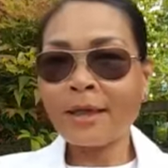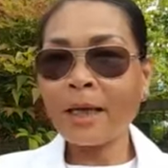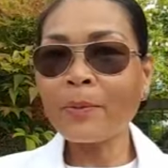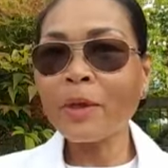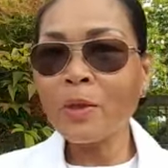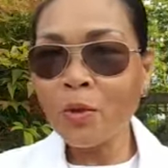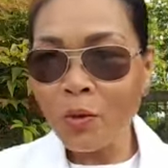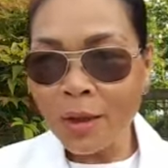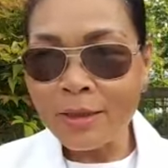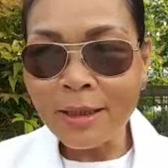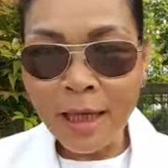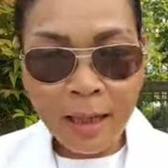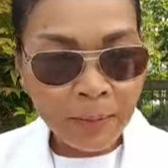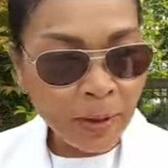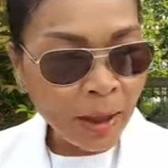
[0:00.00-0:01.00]
กับเอ้ทตุ๊ก
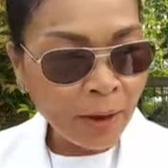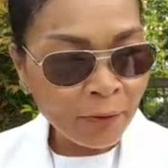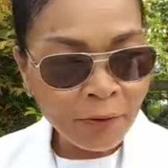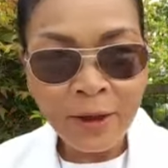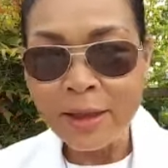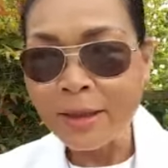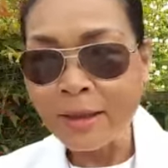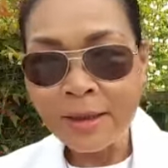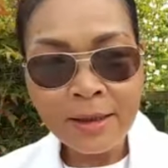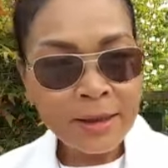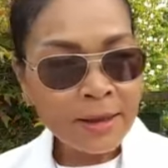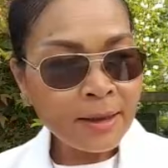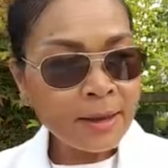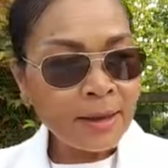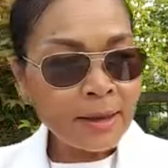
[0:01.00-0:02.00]
ตาผ่าฝัน
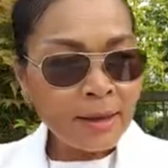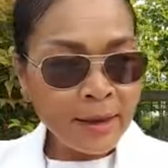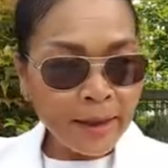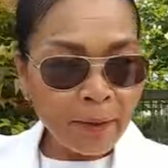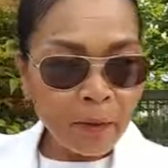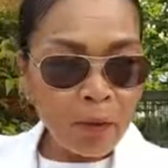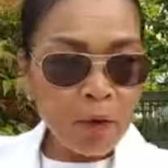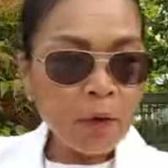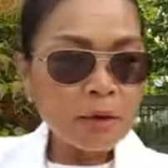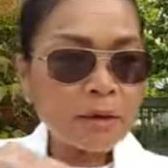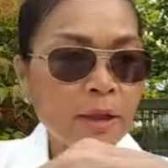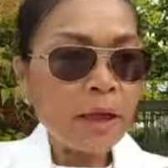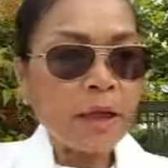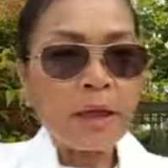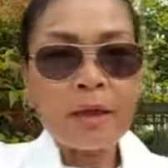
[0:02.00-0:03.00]
แล้วก็
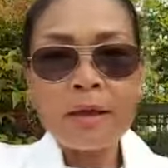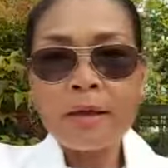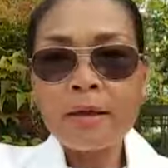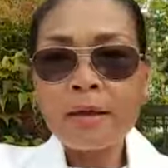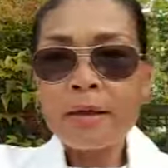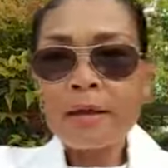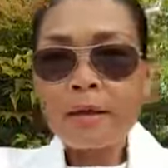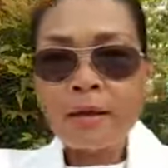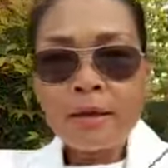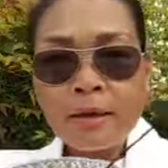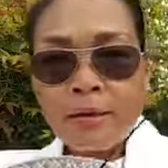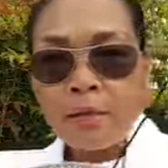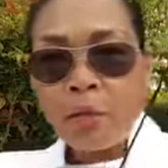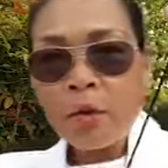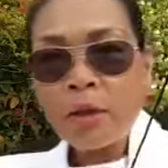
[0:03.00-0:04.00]
จะ
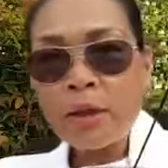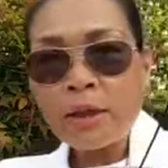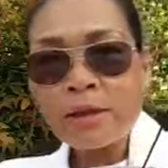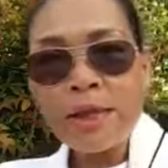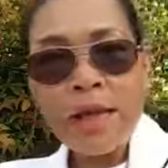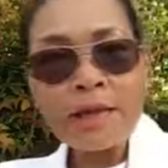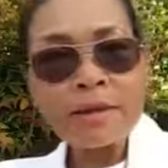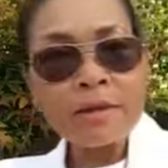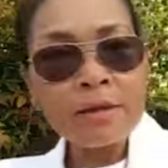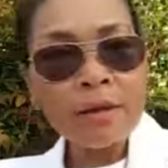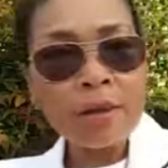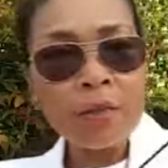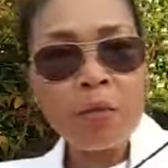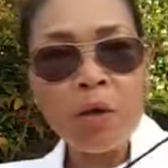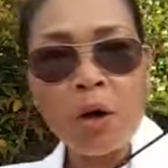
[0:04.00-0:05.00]
พอดีใส่เสื้อ
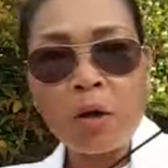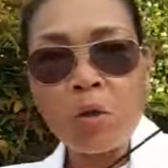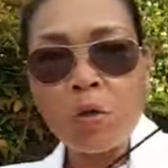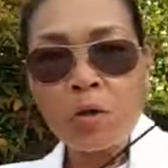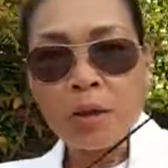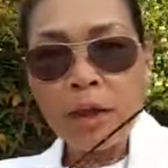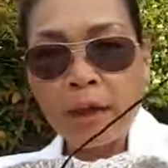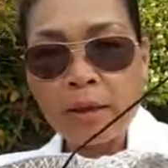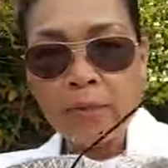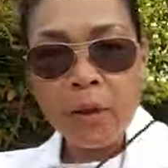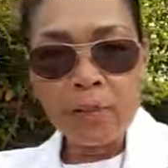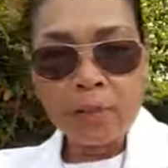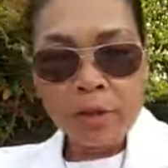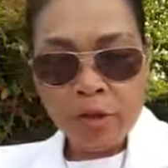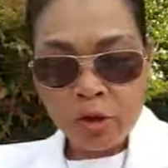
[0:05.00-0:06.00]
หมวกรุดขายเมื่
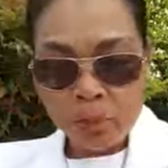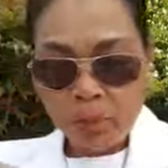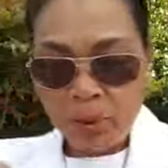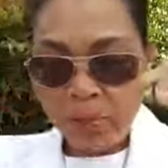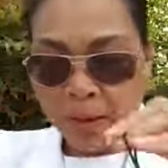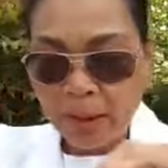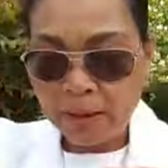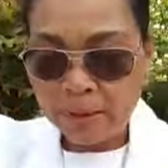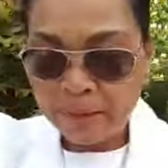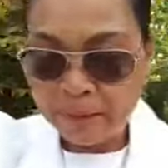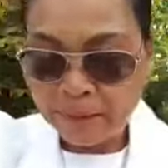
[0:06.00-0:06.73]
อมาซ่อมนำกัน